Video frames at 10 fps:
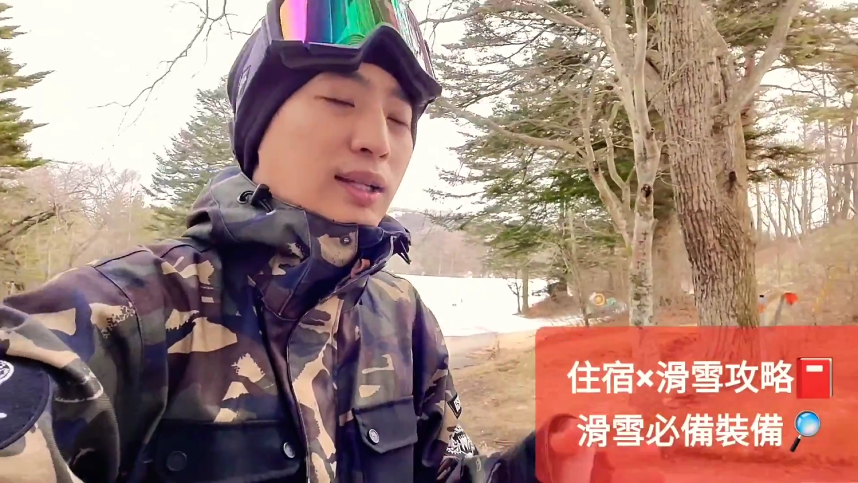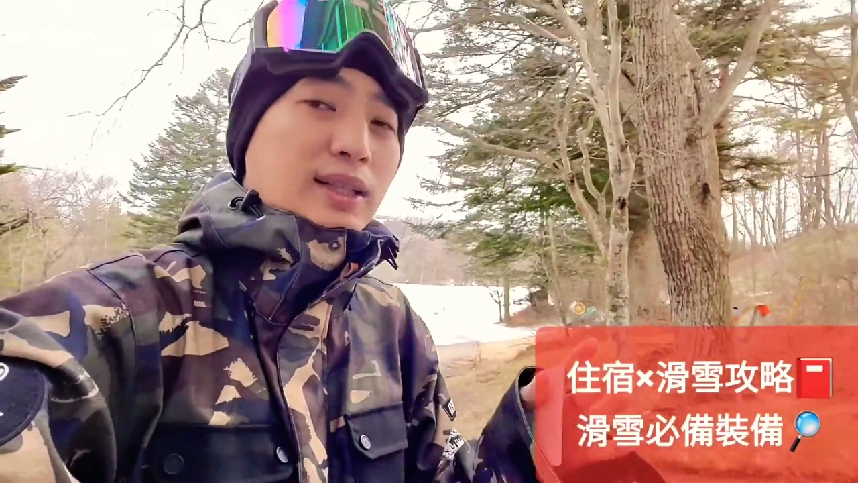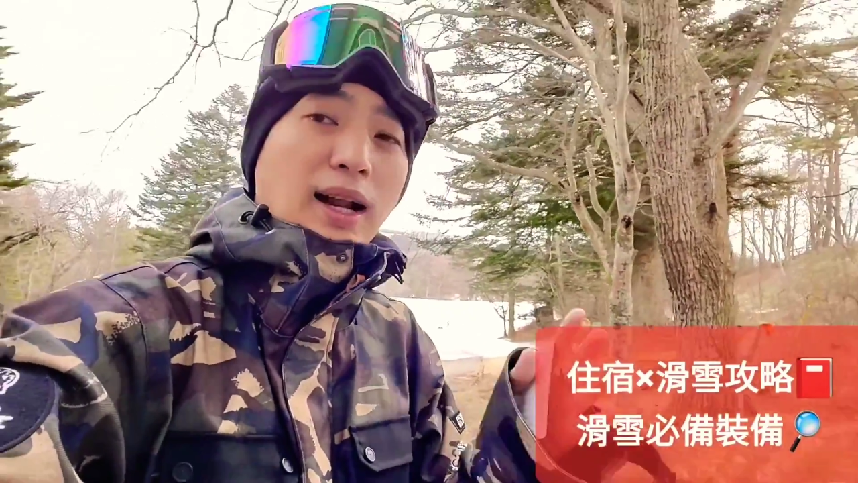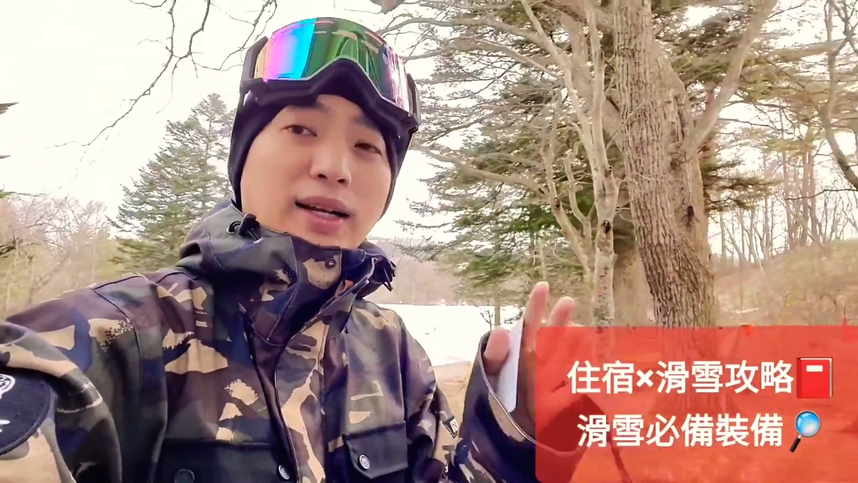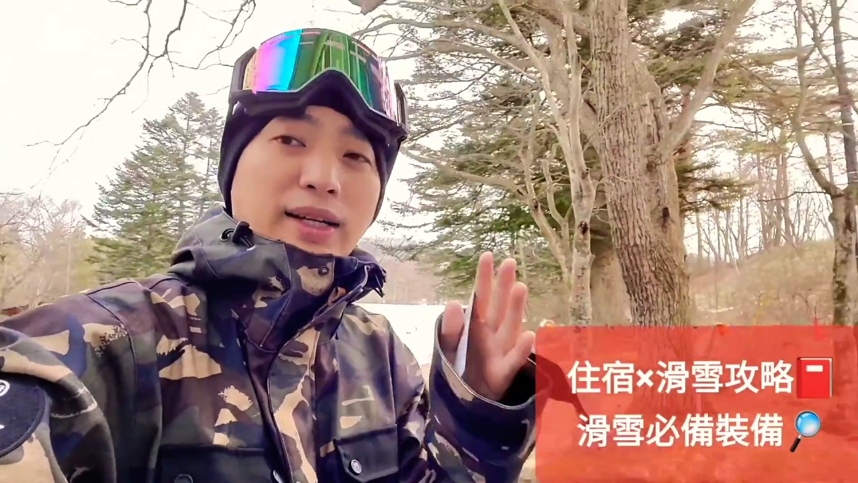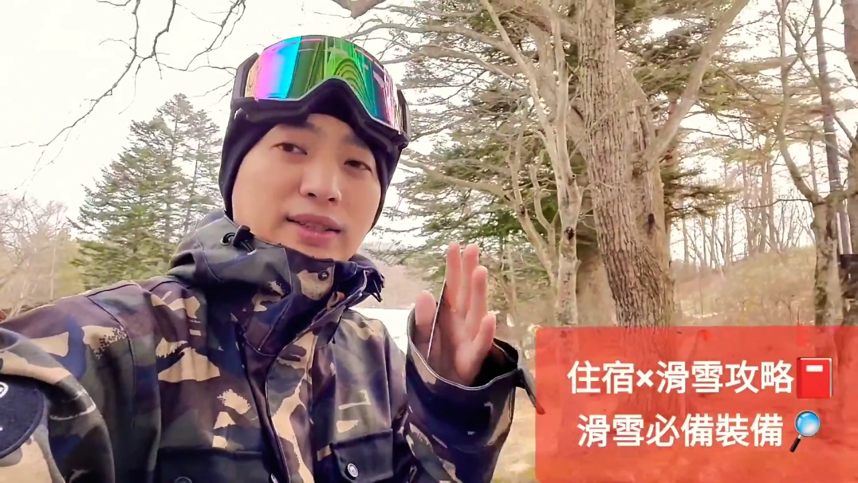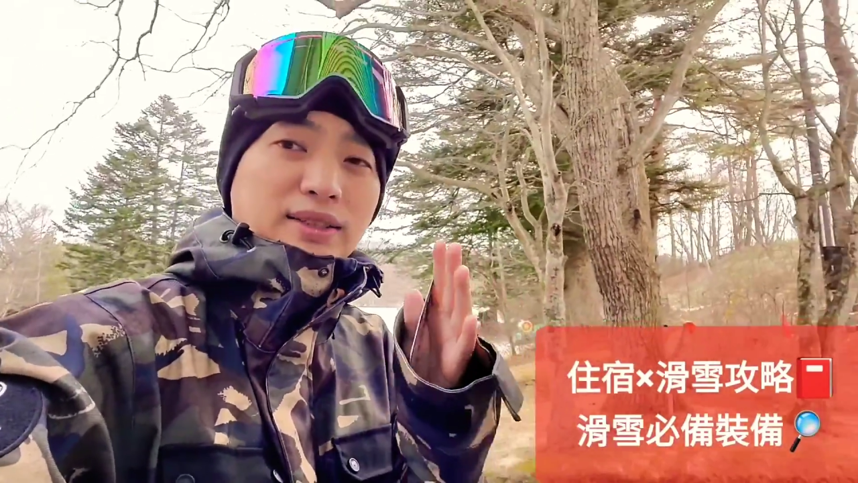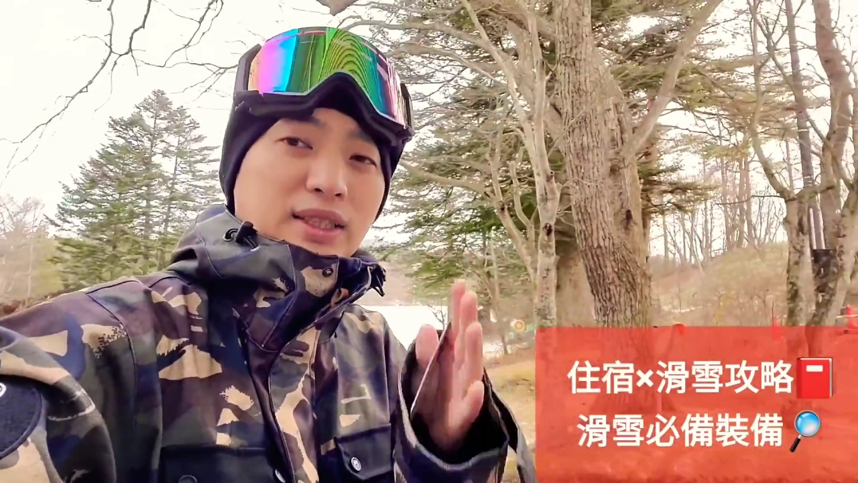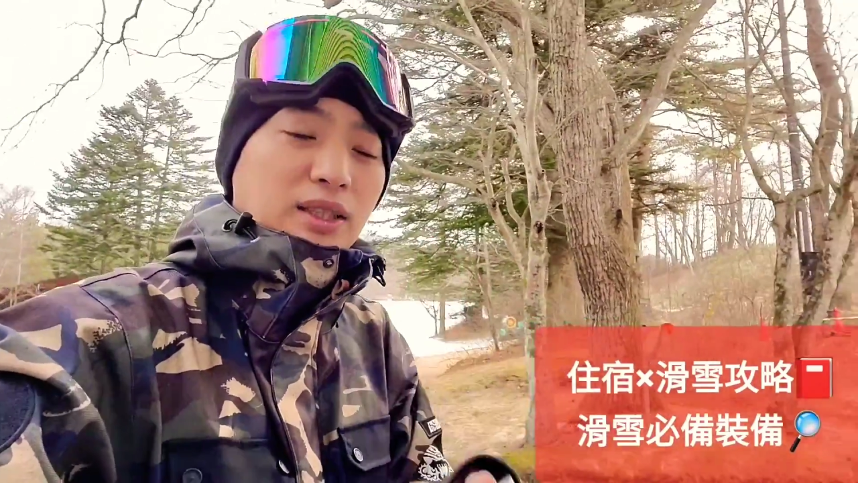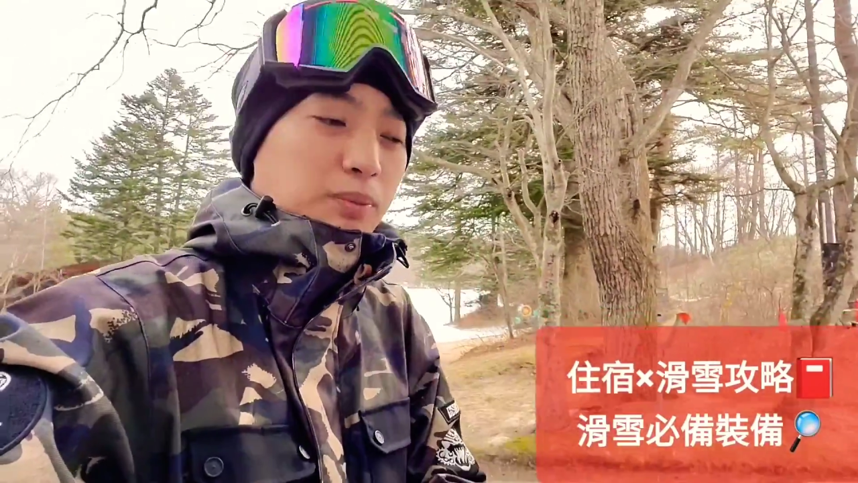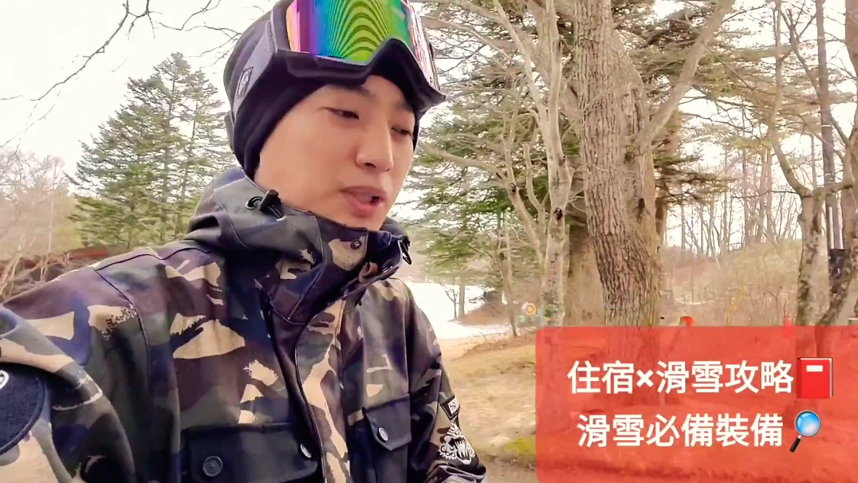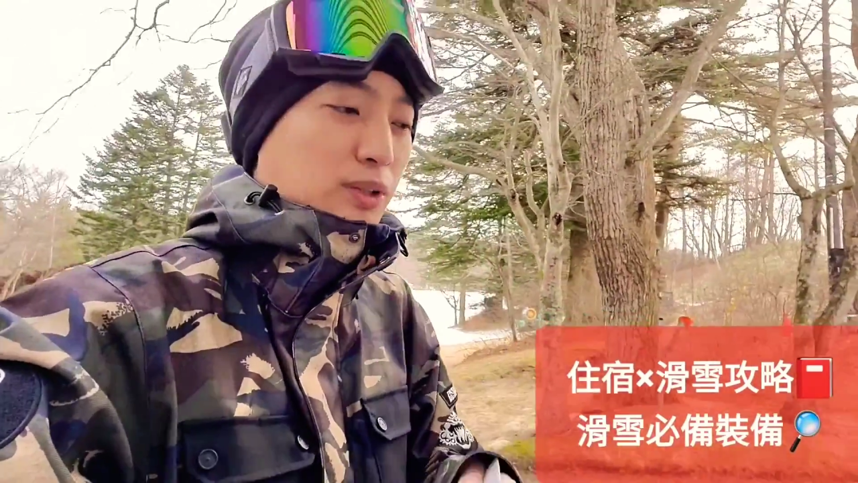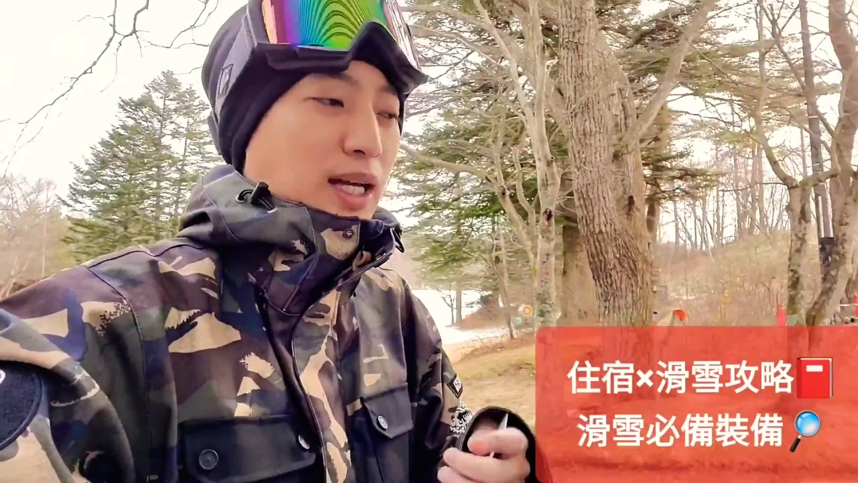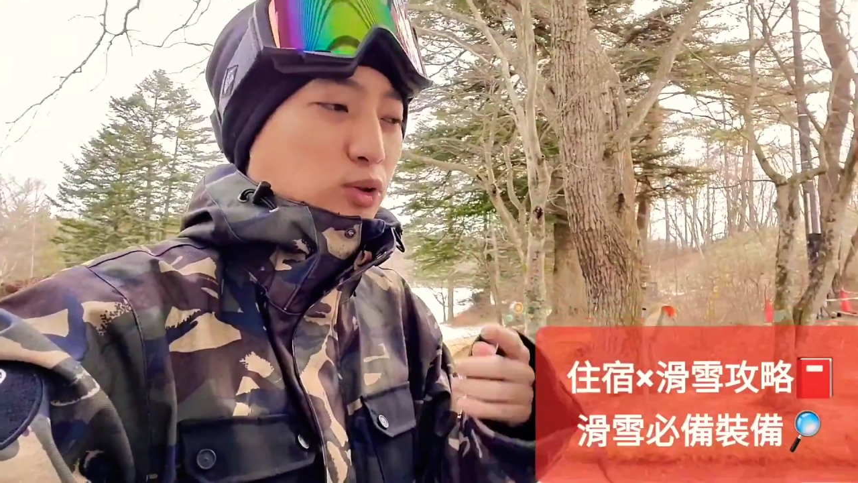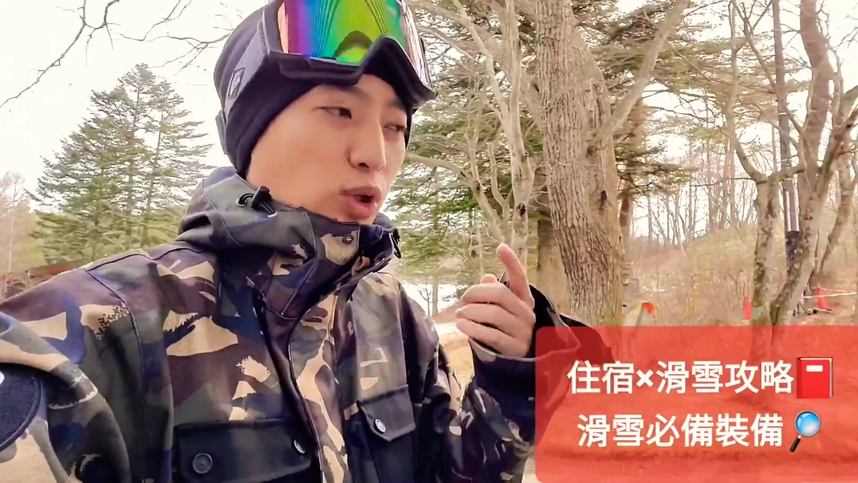当然连身的比较
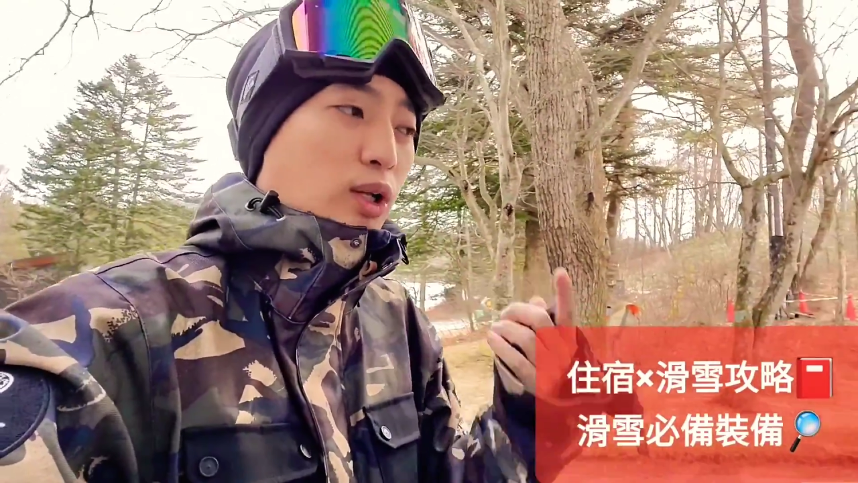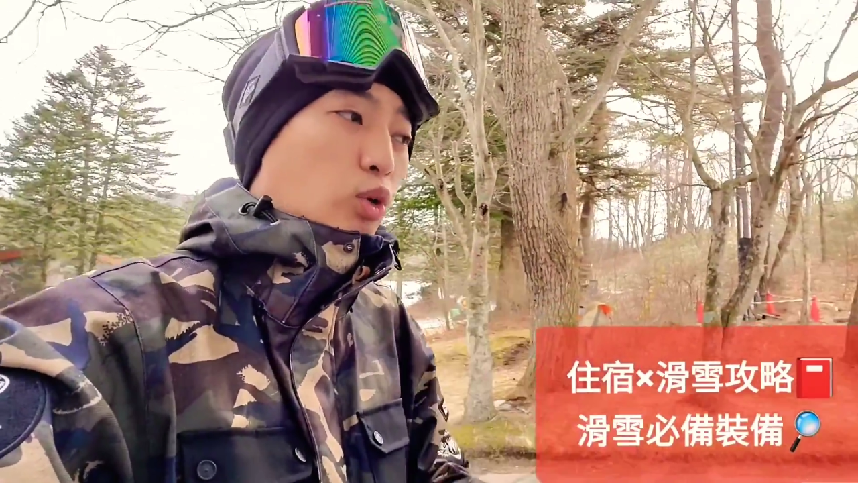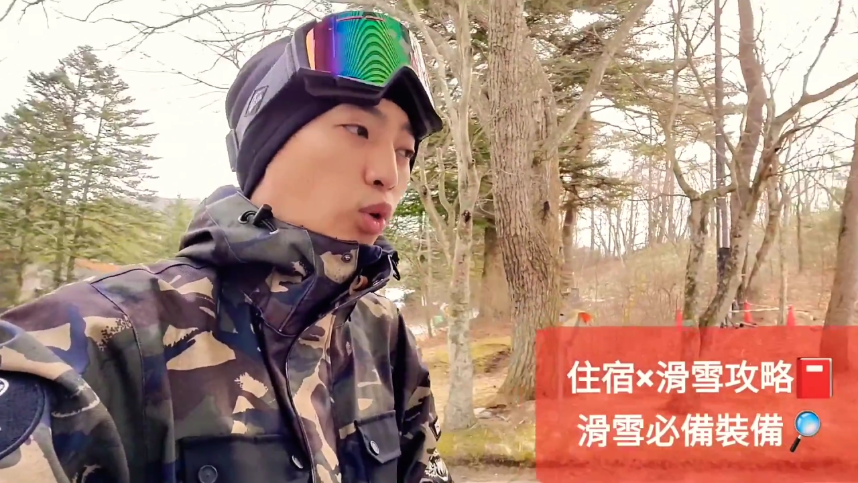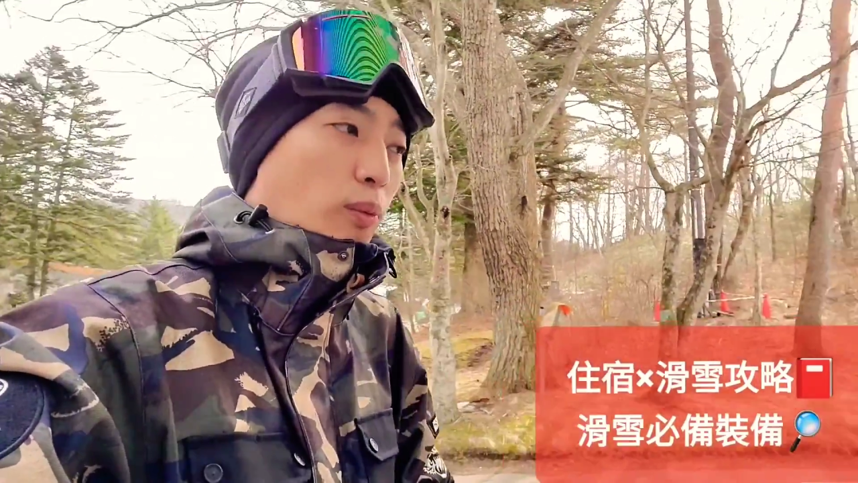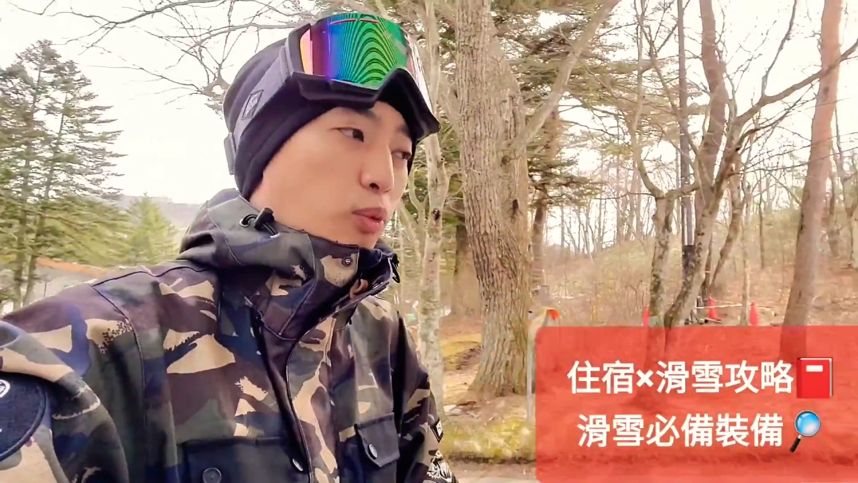难穿脱，